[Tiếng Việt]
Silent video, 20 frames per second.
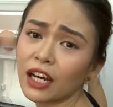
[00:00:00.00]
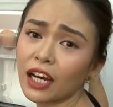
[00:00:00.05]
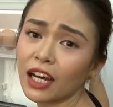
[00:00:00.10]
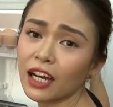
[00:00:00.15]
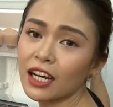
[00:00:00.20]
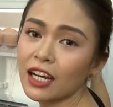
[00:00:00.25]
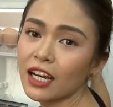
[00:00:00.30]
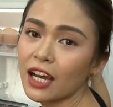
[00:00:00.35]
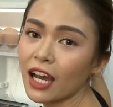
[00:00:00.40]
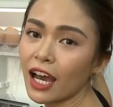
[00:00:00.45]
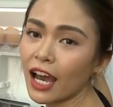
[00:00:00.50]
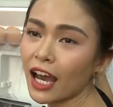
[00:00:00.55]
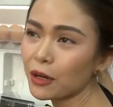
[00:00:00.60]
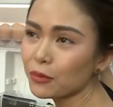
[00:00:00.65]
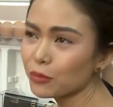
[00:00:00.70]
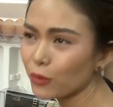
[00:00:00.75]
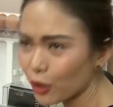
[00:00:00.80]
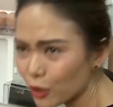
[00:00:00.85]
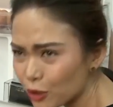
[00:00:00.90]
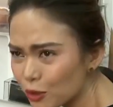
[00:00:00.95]
và
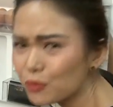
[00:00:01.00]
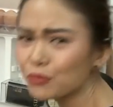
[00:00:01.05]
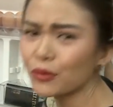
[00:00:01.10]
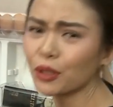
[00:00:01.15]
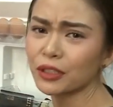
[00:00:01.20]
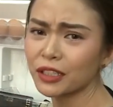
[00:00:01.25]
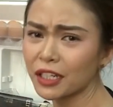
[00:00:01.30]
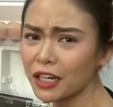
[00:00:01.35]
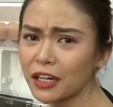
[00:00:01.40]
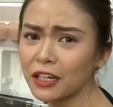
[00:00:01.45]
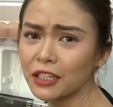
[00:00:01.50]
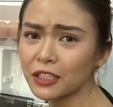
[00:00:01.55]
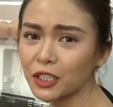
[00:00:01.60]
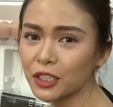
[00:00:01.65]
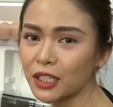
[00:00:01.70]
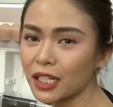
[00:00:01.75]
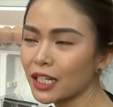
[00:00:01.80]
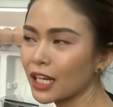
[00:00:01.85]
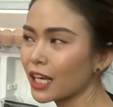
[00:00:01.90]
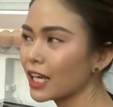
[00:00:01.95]
ăn mọi lúc mọi nơi, cho
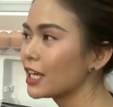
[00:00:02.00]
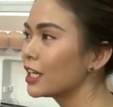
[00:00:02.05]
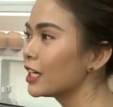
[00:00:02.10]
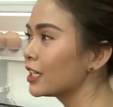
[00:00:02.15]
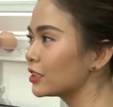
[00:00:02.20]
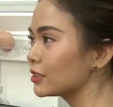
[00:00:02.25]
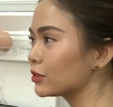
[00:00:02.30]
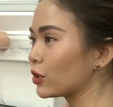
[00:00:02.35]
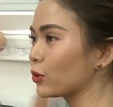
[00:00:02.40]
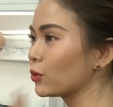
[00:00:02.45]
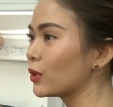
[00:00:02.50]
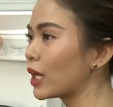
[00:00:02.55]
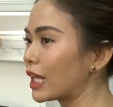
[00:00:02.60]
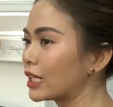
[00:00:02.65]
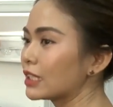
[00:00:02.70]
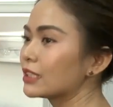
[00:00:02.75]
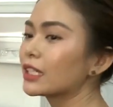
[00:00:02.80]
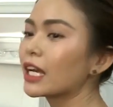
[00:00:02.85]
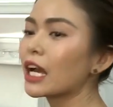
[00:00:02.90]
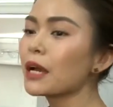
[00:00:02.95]
nên là tủ
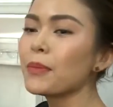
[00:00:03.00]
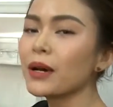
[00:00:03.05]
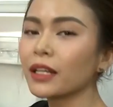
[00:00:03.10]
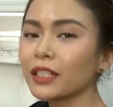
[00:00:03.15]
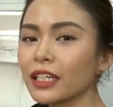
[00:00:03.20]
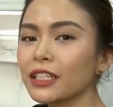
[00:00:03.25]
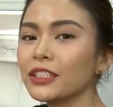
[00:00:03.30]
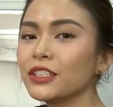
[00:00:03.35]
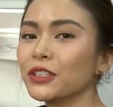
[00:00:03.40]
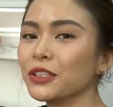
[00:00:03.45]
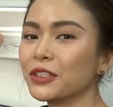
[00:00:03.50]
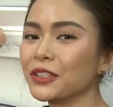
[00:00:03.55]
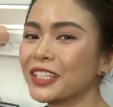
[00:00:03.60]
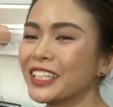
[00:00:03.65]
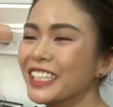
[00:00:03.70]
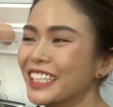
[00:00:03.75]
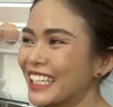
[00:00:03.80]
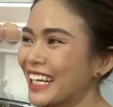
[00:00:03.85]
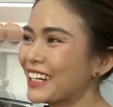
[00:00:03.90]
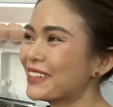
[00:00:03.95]
lạnh kế bên cái giường,
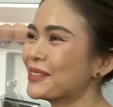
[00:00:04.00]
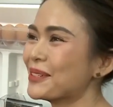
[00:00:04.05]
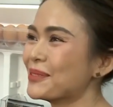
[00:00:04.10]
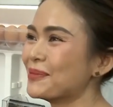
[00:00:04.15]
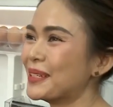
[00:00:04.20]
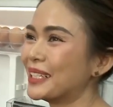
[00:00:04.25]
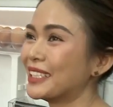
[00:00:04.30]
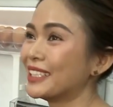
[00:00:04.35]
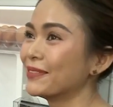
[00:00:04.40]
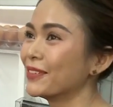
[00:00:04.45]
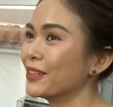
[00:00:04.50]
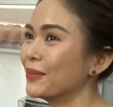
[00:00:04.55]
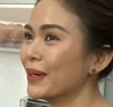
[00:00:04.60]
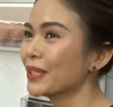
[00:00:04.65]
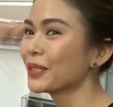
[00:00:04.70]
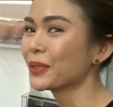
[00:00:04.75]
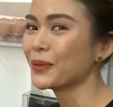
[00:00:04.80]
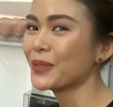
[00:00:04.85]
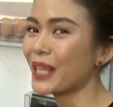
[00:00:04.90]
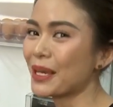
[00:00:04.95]
khi nào mà mình vừa
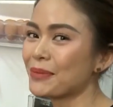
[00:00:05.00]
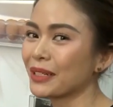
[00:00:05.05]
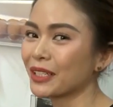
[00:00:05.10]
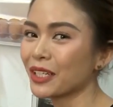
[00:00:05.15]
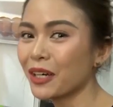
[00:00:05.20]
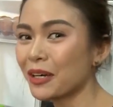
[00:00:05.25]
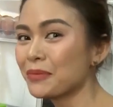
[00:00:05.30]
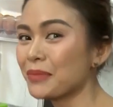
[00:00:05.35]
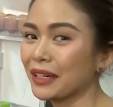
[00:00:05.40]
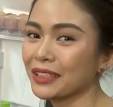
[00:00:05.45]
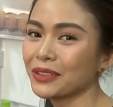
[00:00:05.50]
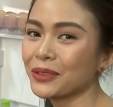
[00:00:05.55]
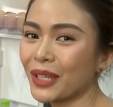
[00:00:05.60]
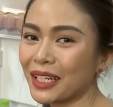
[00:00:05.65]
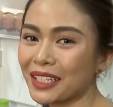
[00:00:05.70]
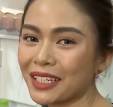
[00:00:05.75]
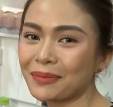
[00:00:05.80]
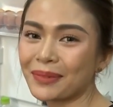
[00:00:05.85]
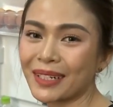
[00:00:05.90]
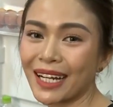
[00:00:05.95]
mới ngủ dậy mình có hơi mở tủ
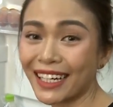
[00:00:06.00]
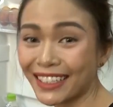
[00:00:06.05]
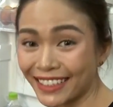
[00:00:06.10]
lạnh ra mình